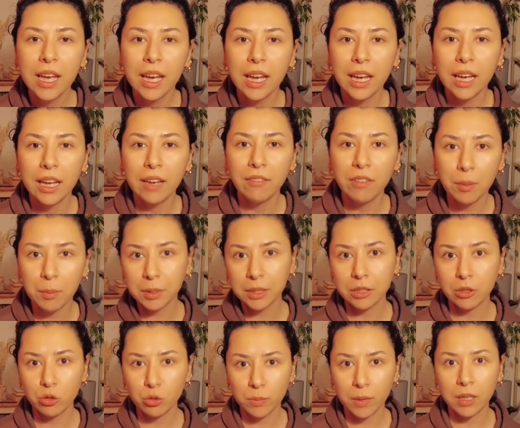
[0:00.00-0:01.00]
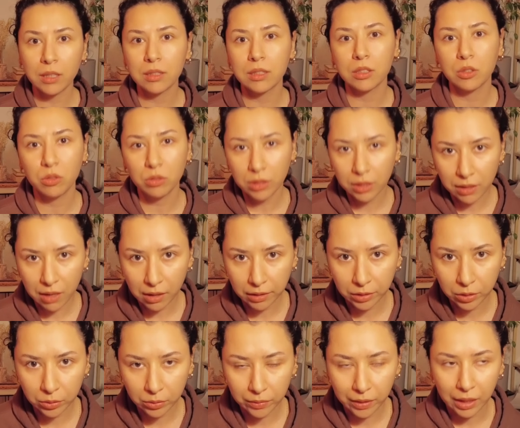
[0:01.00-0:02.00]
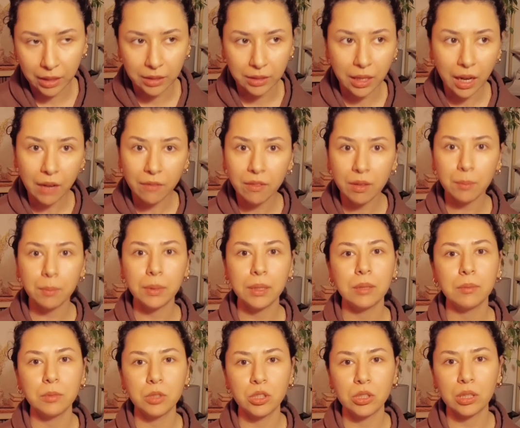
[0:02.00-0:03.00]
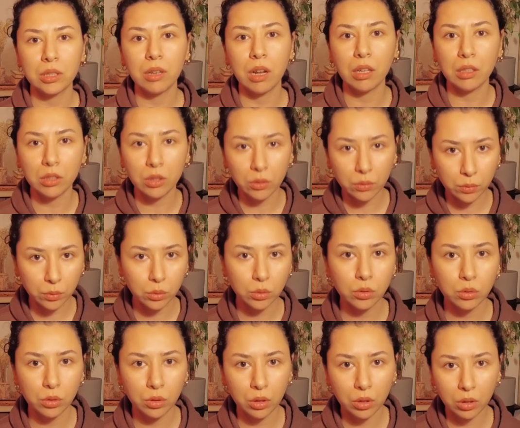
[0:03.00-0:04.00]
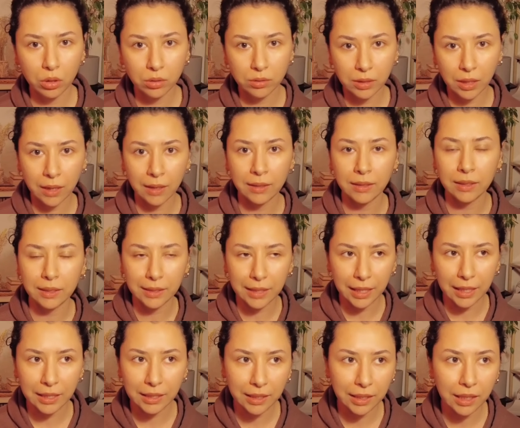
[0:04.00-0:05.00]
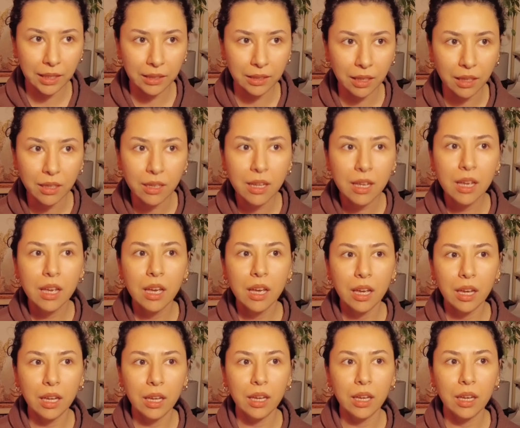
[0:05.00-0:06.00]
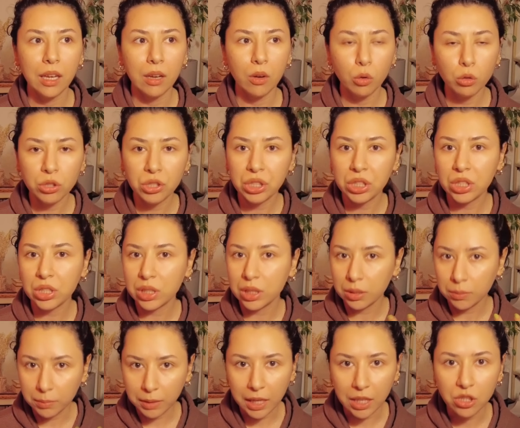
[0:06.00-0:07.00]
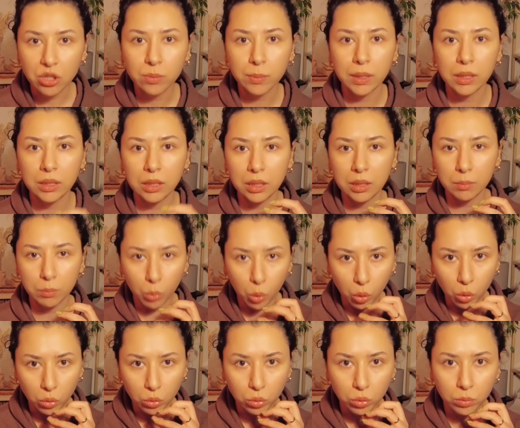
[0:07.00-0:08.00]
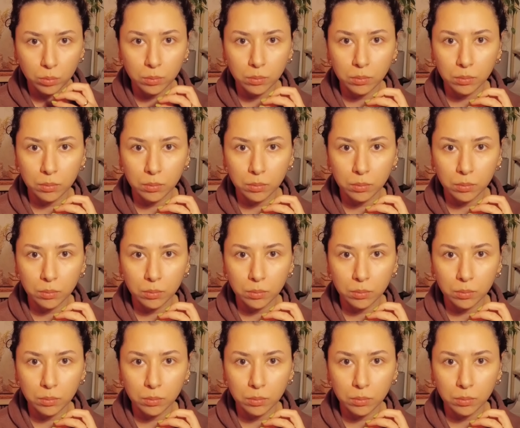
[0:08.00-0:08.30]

Ee, ve bana cumartesi gününe randevu verdiler ve benim işte randevu e, tarihi gelene kadar e, o şişliğim geçmedi, morluğum